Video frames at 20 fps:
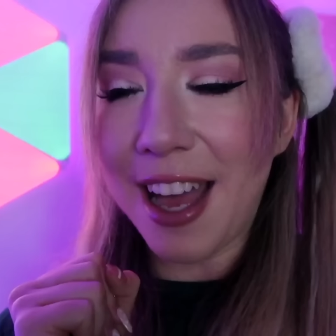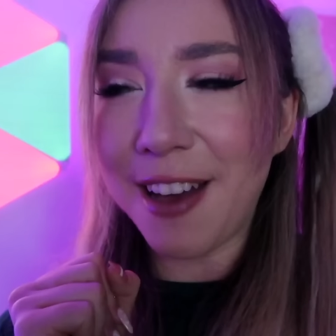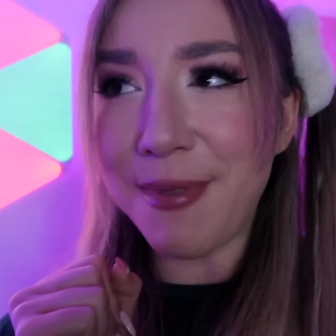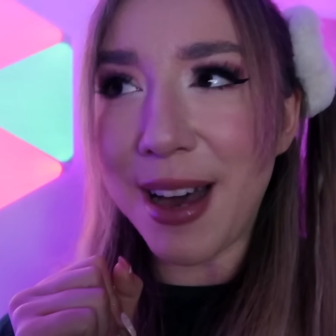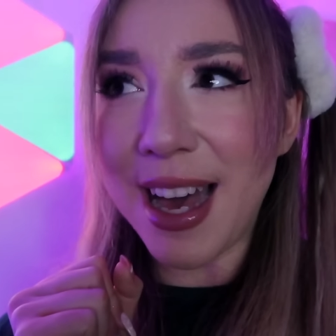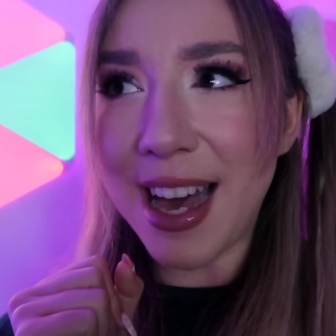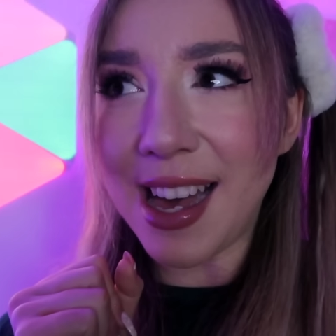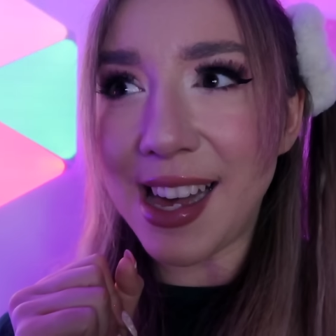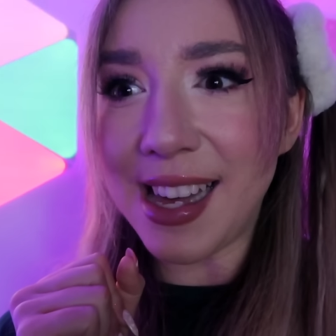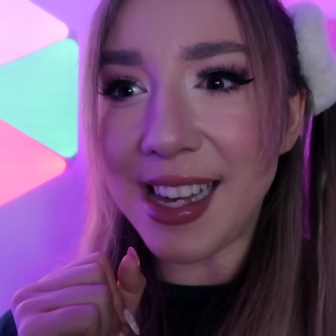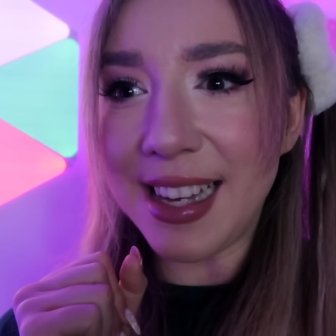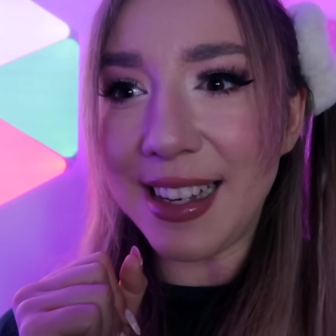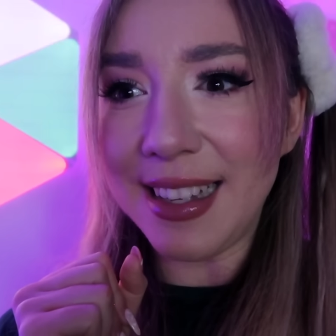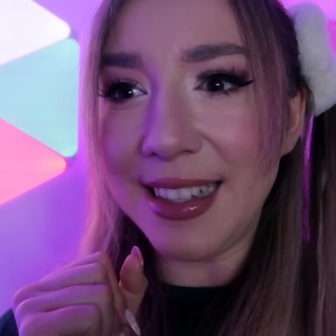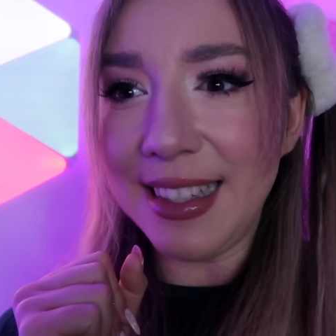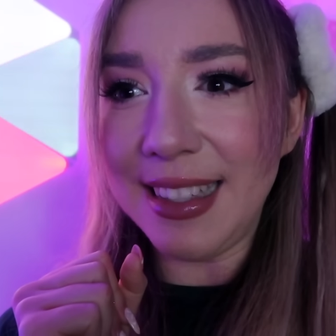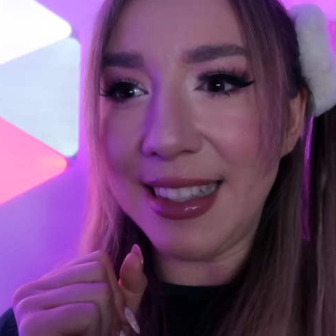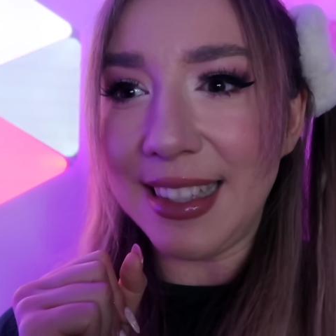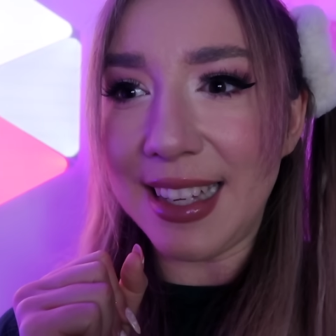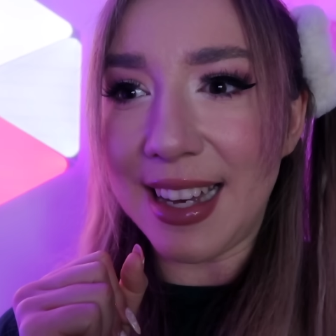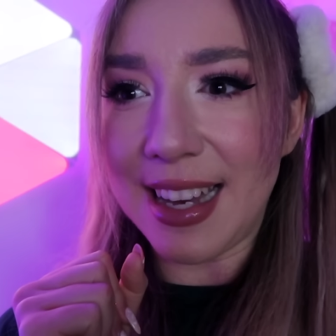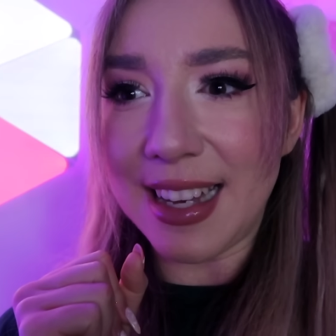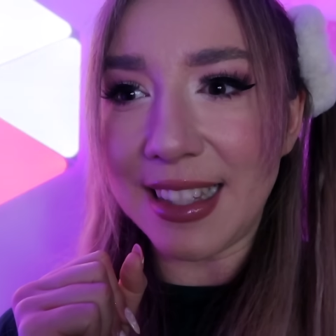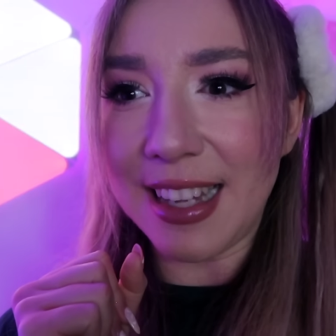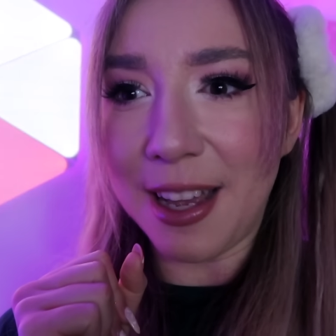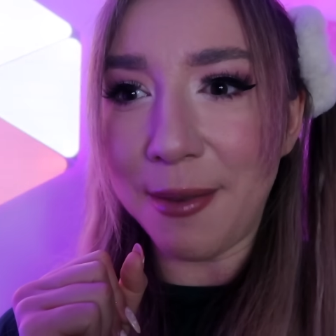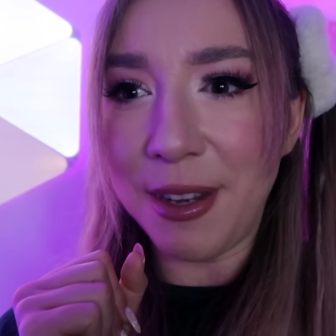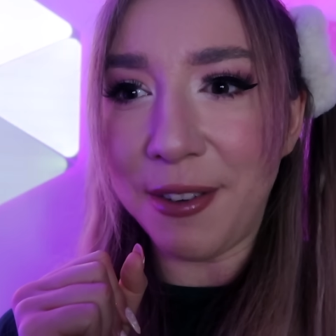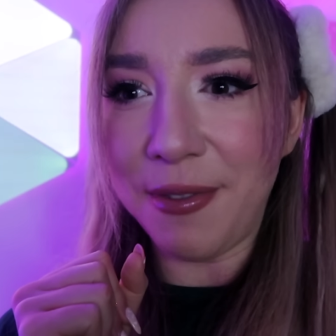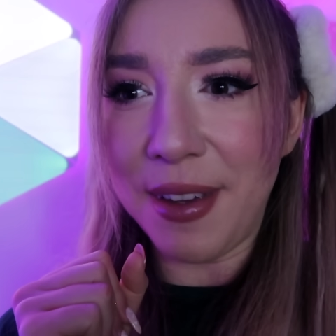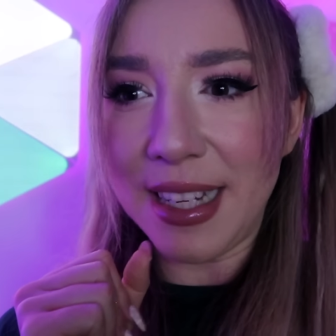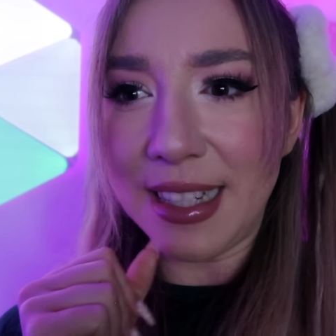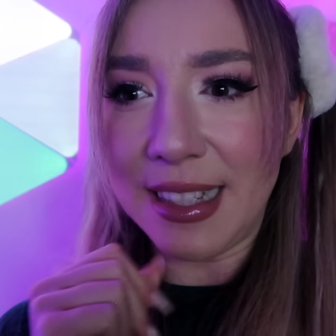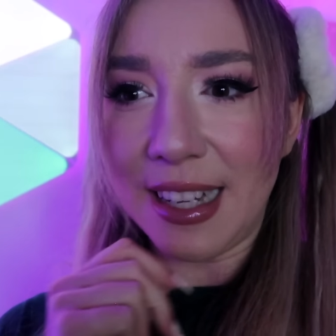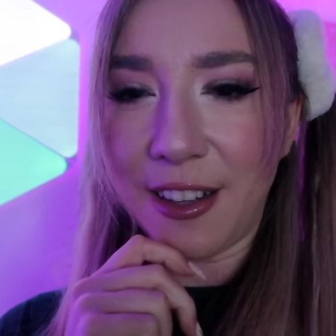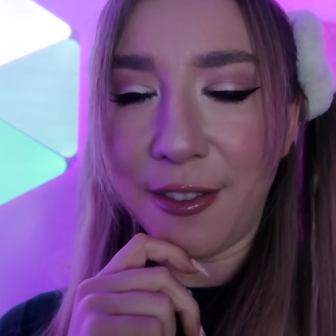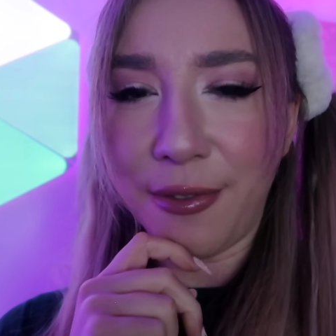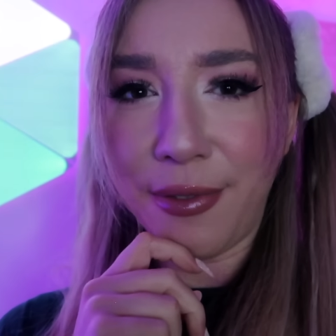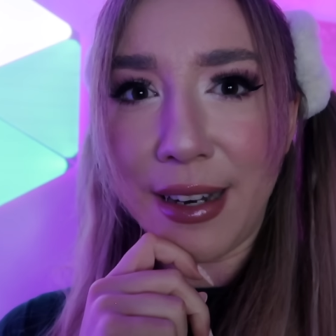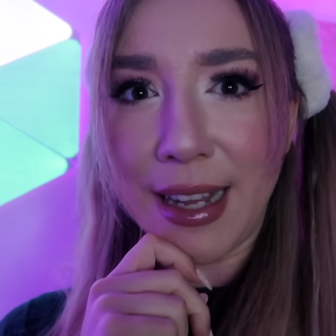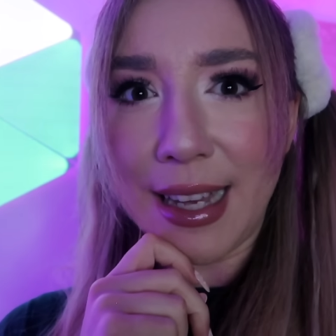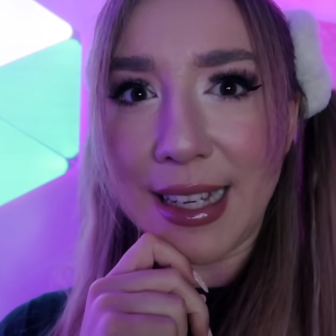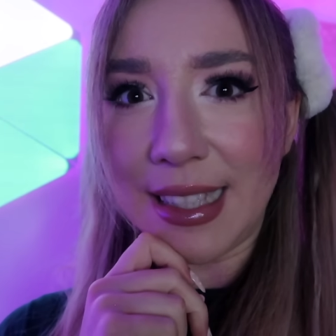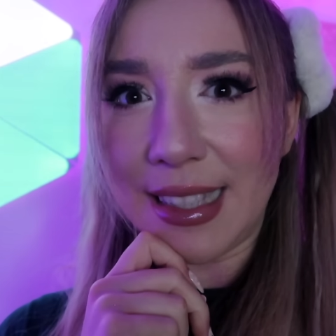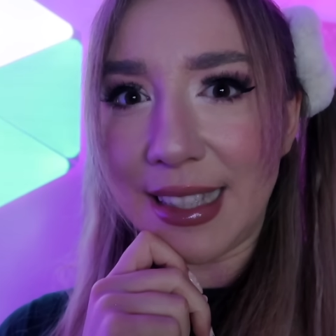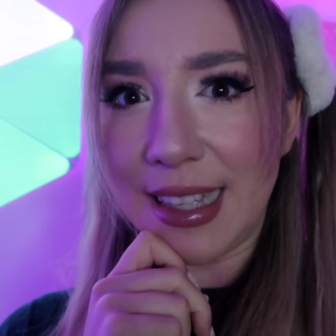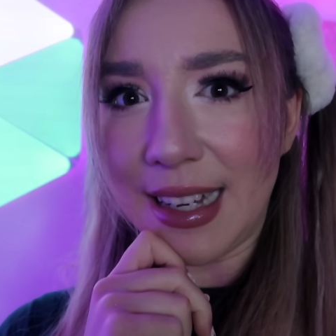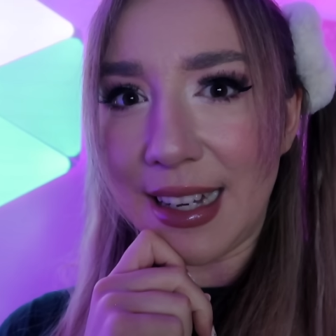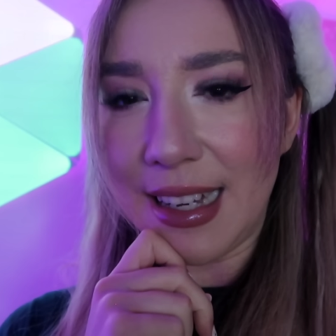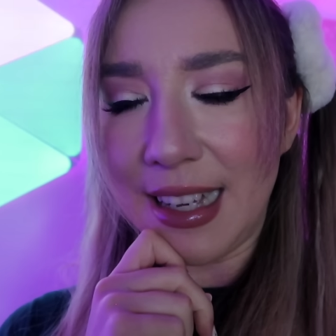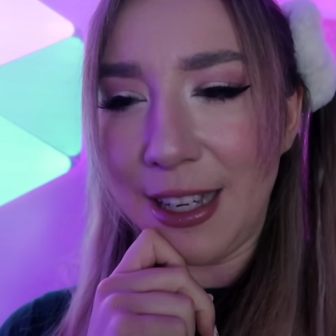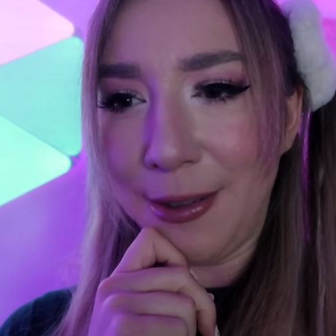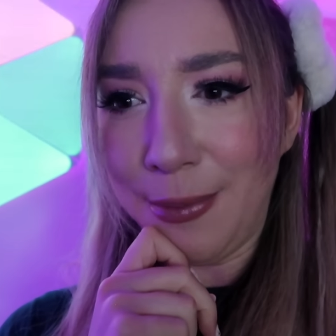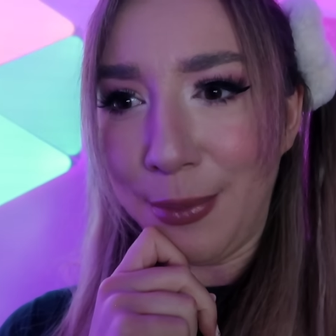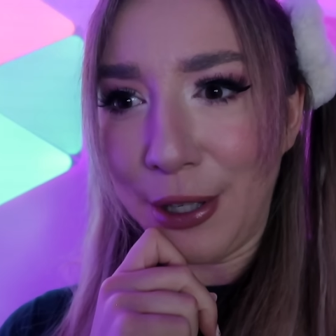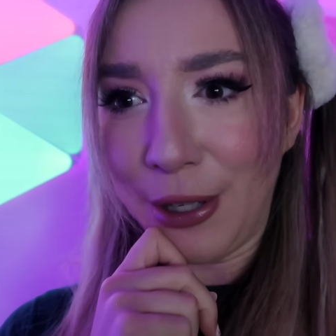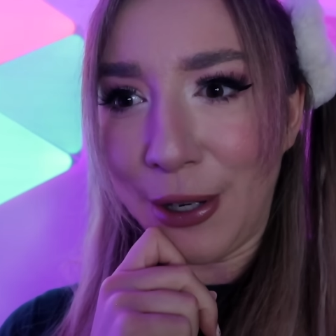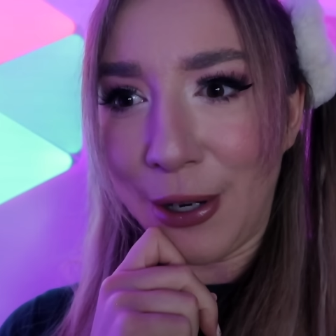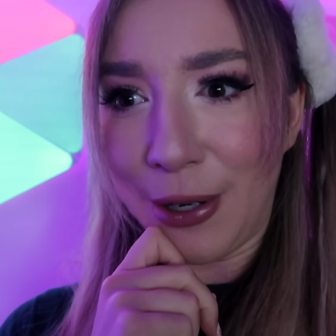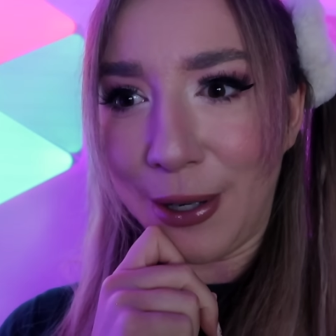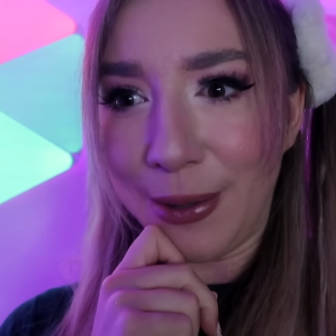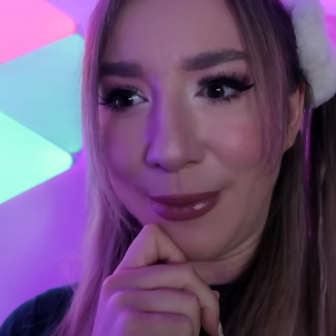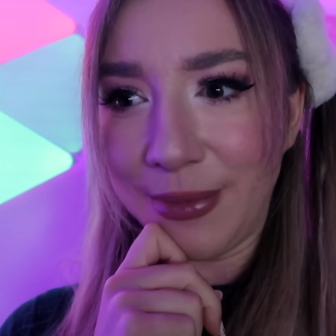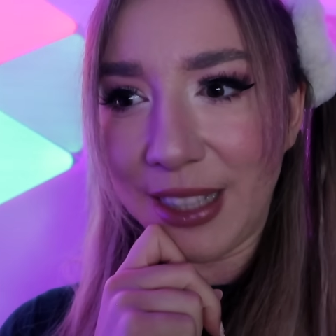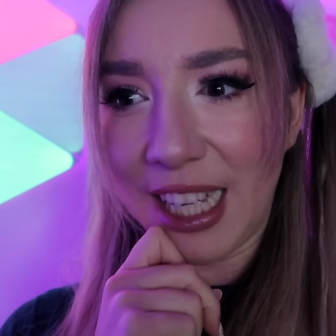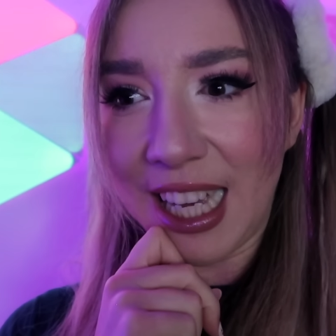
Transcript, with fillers: Aber ja, damit werde ich das vielleicht ja hinbekommen.